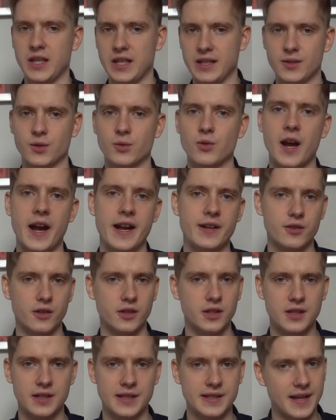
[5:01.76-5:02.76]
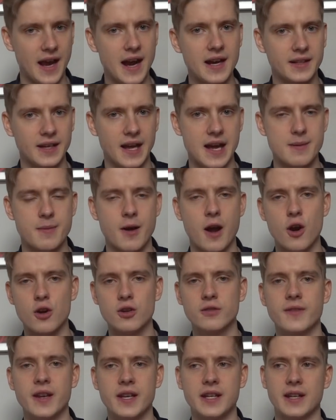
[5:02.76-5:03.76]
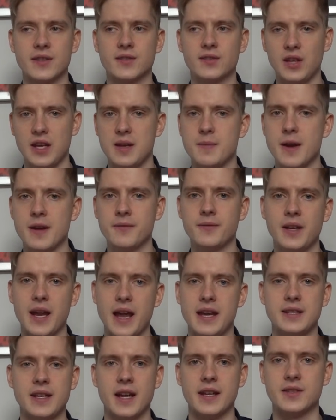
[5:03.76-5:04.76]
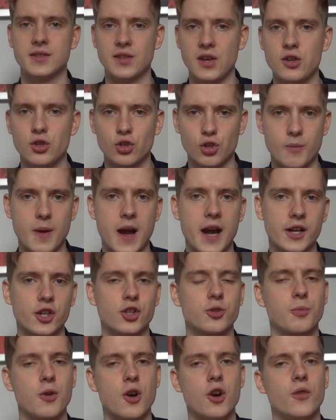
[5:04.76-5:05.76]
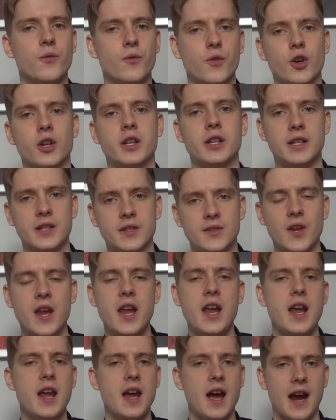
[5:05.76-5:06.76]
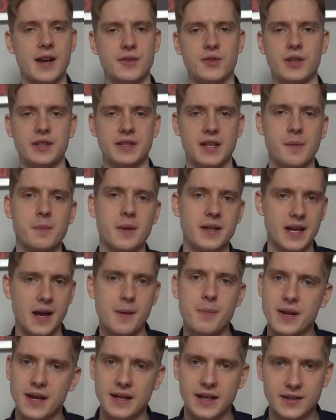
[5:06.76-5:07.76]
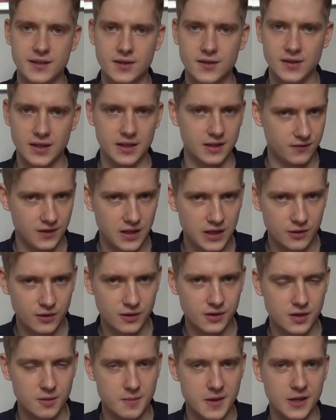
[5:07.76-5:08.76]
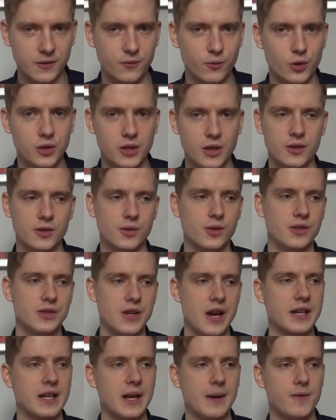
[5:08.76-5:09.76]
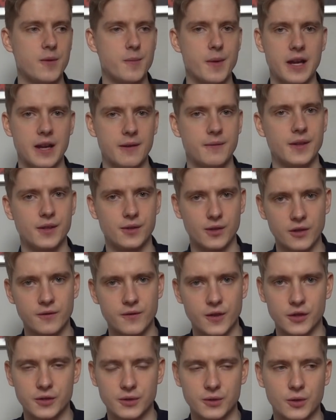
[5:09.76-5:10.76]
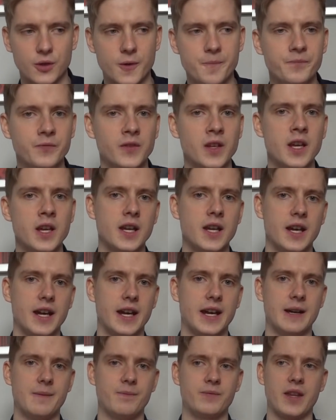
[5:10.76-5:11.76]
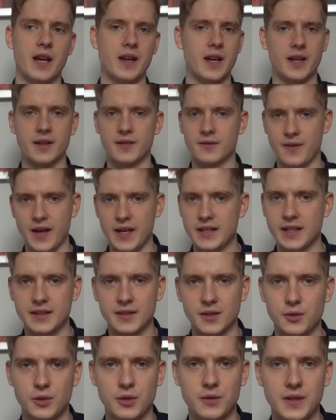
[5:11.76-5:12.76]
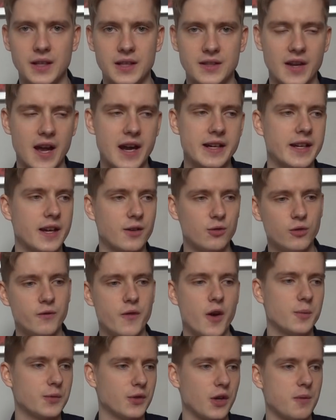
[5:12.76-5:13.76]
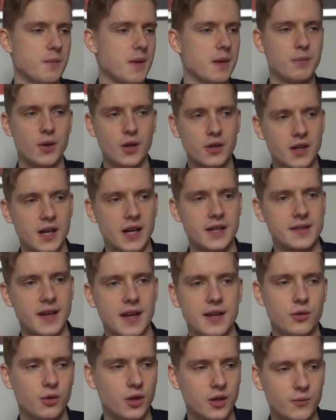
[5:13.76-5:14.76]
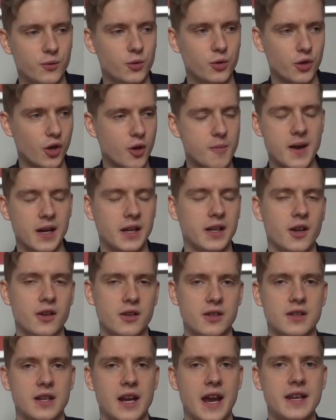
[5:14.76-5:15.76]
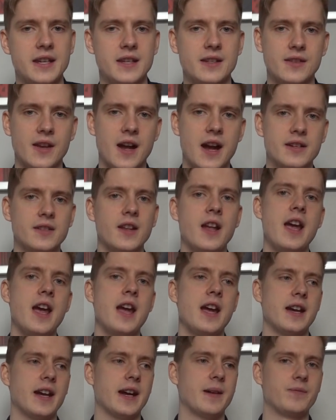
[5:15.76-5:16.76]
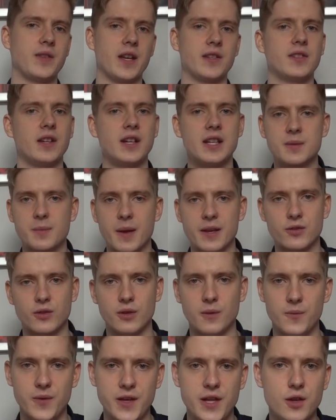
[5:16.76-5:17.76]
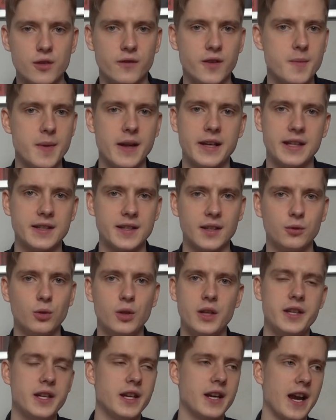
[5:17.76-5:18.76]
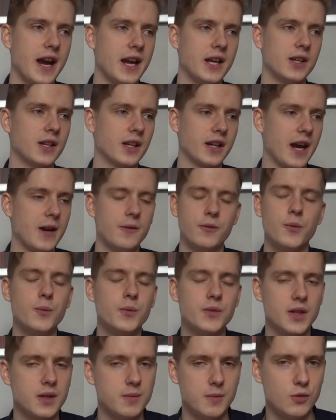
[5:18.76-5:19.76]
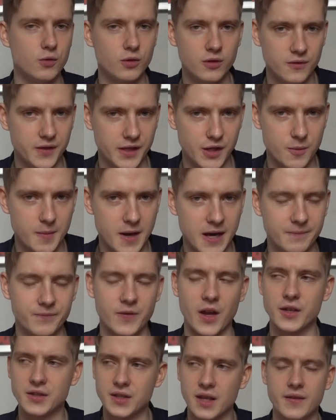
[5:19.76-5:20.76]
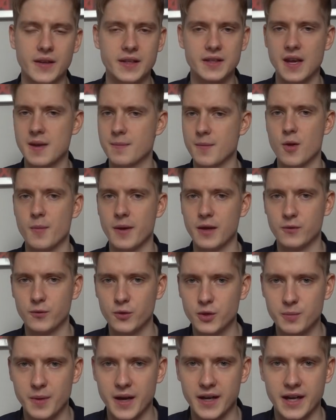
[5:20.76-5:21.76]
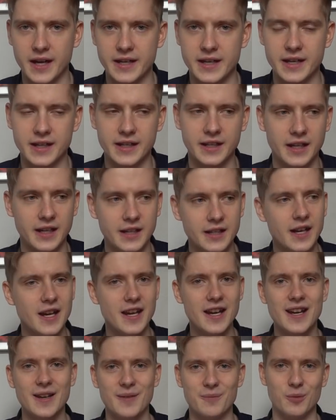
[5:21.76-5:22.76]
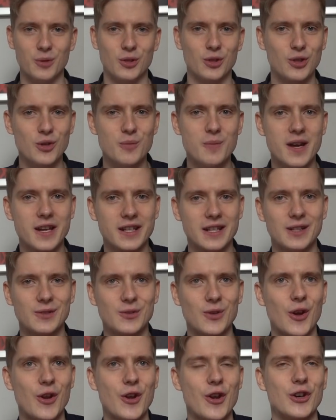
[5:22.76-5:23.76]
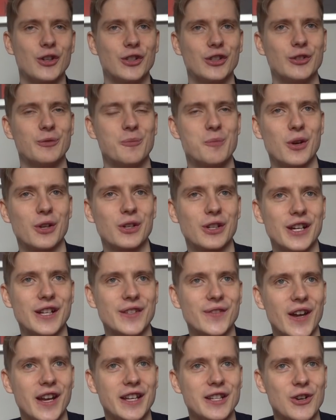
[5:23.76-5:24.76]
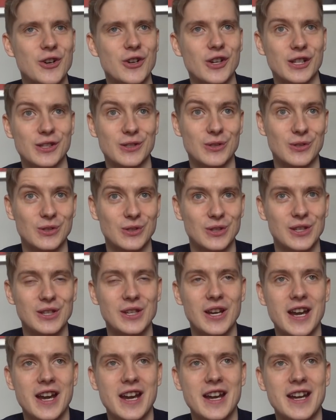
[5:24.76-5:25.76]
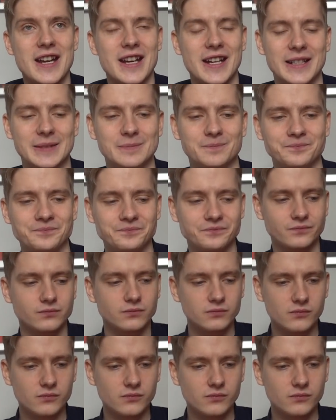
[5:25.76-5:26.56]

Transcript: die ich so halt noch nicht gesagt habe, auch wenn das Thema vielleicht an sich schon mal angesprochen worden ist. Also ich sag mal, ich habe ja letztens erst Videos gemacht, wo ich auch so gesagt habe, wie mein FSJ war und so. Ähm, da werden jetzt natürlich viele sagen, na gut, warum soll ich mir einen Podcast anhören, wo du nochmal genau das Gleiche sagst. Ähm, das Ding ist, bei so einem Video will man jetzt natürlich hier keine, kein 50-Minuten-Video machen, außer wenn es halt mal um meine Fußballkarriere geht Bestimmt mache ich dazu auch noch einen Podcast, wäre eigentlich auch ganz lustig. Ähm,